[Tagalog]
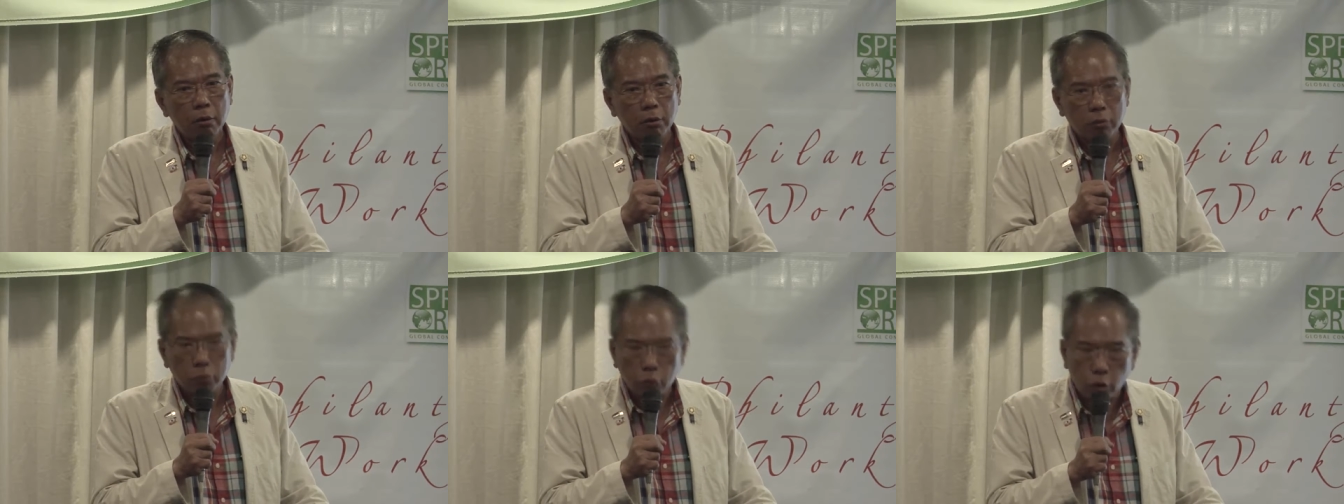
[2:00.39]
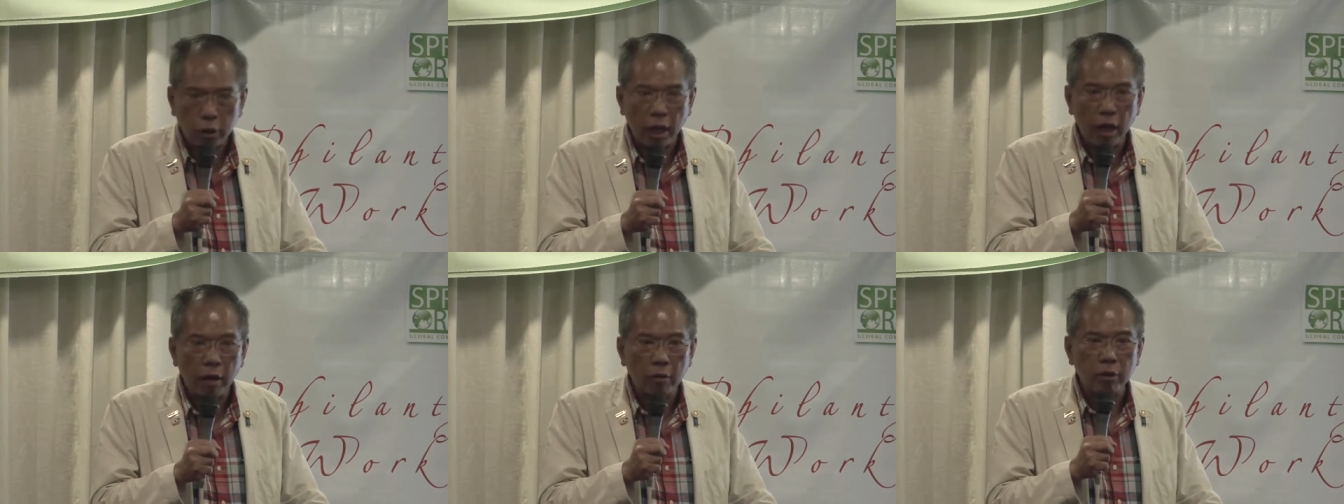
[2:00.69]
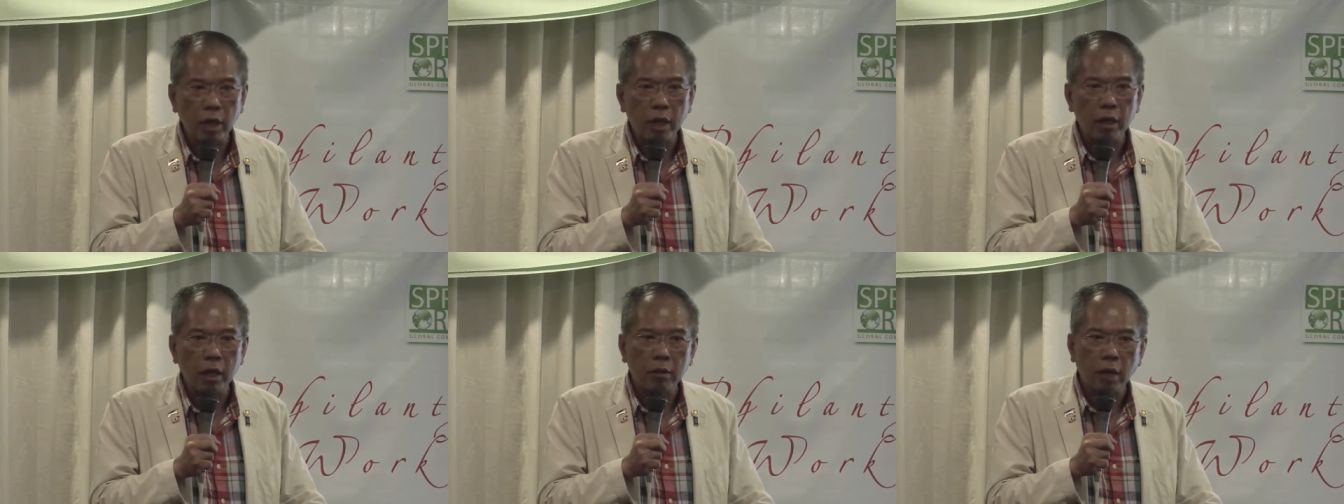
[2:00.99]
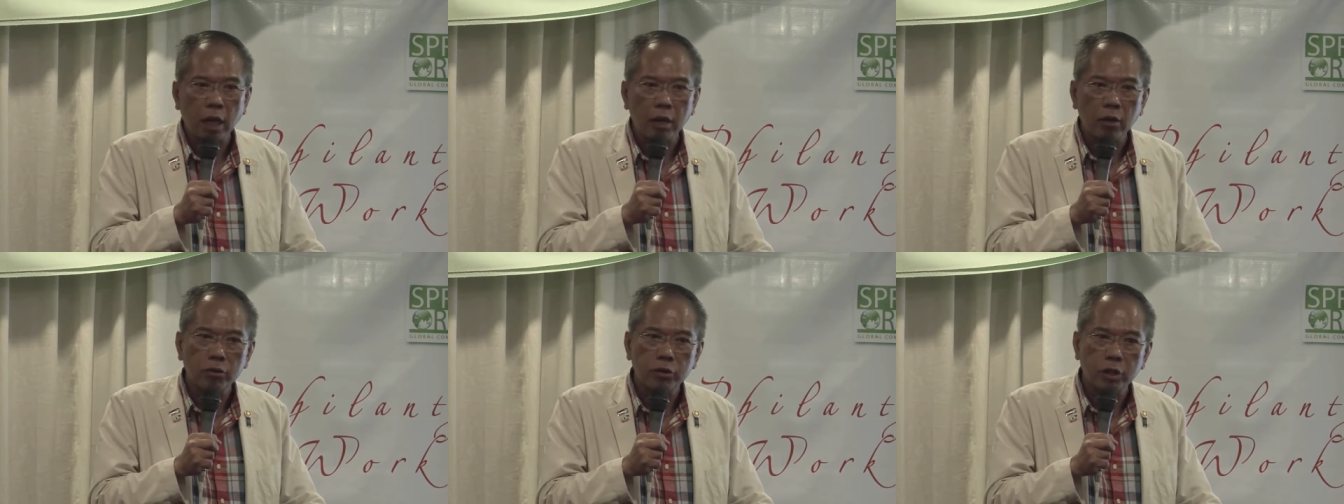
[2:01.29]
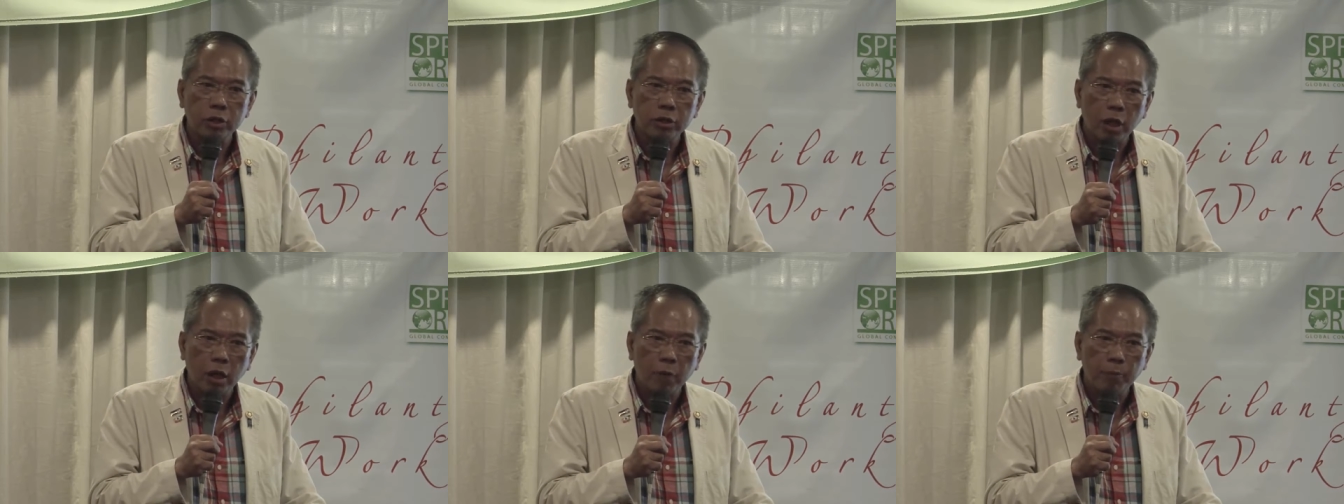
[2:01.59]
Duterte na tayo,
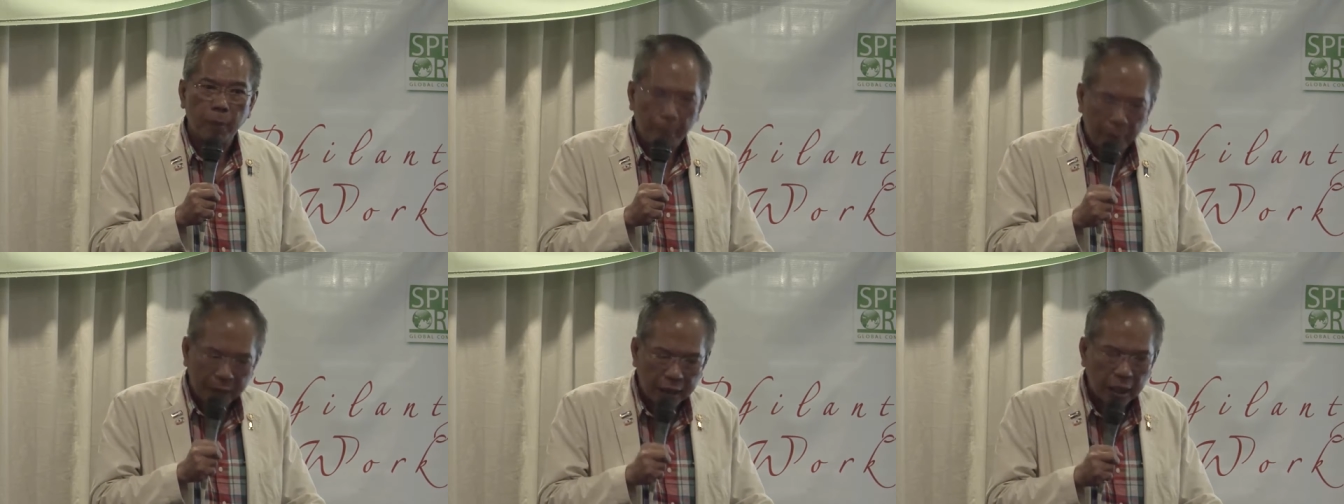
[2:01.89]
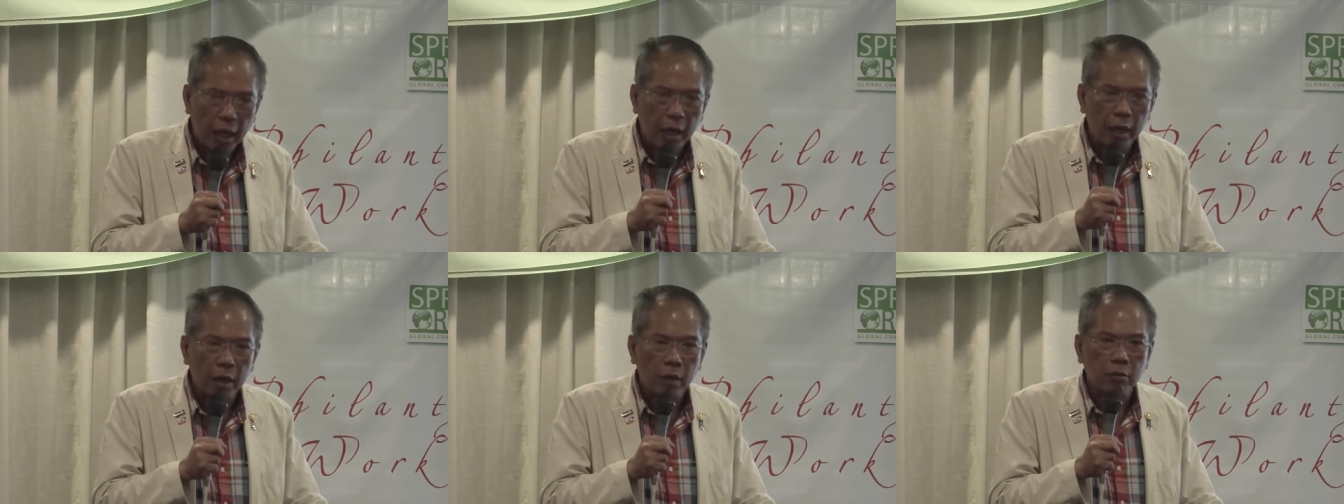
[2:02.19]
sister, papatayin